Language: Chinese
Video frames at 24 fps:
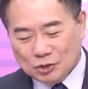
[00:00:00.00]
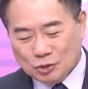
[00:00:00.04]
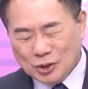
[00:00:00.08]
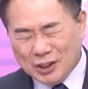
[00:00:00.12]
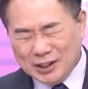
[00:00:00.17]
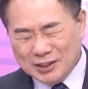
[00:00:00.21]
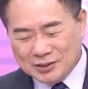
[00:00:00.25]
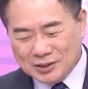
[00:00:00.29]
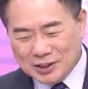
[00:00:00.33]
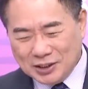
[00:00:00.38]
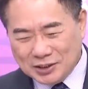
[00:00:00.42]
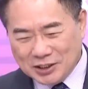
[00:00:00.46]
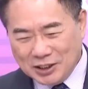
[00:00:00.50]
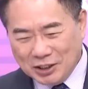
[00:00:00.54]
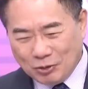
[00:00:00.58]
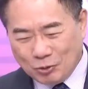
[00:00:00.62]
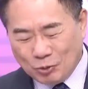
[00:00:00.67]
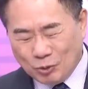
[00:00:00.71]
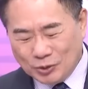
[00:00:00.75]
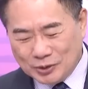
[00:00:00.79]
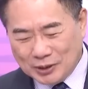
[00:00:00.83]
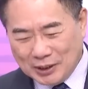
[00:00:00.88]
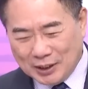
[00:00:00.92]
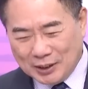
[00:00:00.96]
所以这些
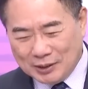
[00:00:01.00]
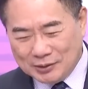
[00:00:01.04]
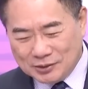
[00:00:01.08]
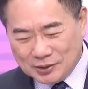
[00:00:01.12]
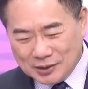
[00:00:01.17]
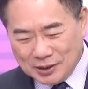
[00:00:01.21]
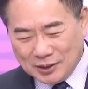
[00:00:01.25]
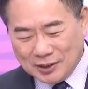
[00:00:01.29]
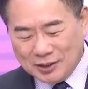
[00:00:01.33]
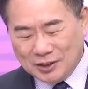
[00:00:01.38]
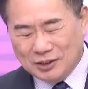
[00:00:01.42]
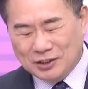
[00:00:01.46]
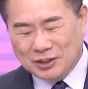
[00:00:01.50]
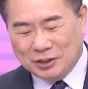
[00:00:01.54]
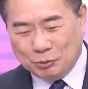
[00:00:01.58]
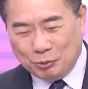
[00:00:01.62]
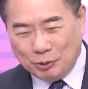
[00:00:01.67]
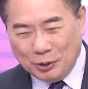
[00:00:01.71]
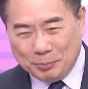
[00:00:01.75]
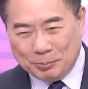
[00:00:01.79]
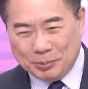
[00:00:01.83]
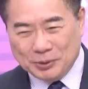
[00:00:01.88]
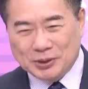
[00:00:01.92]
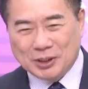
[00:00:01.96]
国家的政客呢
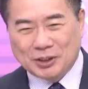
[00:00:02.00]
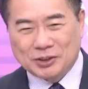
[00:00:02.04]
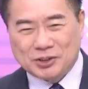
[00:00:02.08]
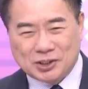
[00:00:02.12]
会比较